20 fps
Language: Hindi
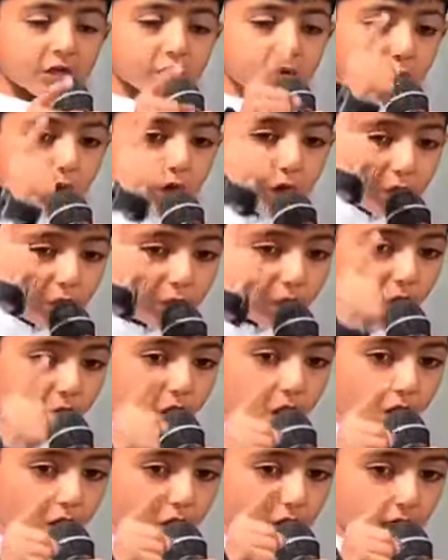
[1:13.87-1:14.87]
तो वो
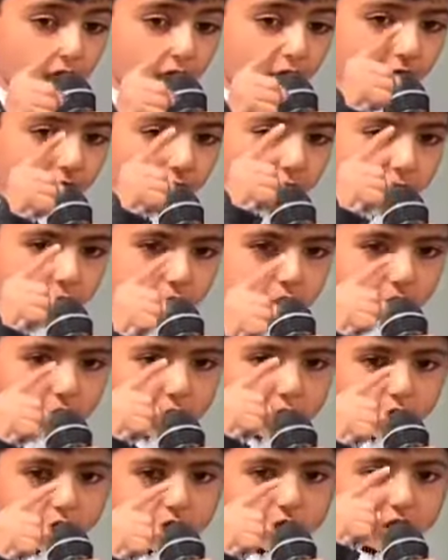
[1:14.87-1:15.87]
है
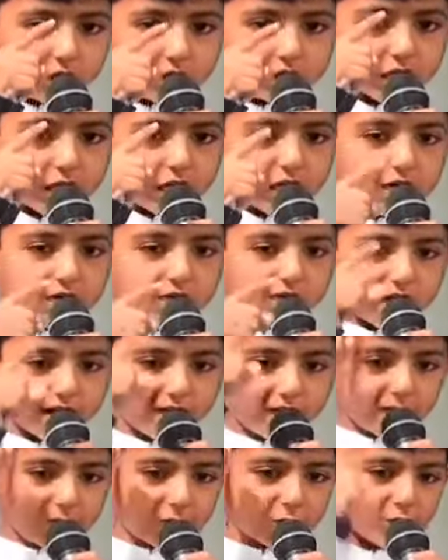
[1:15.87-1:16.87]
उनको दी जाने वाली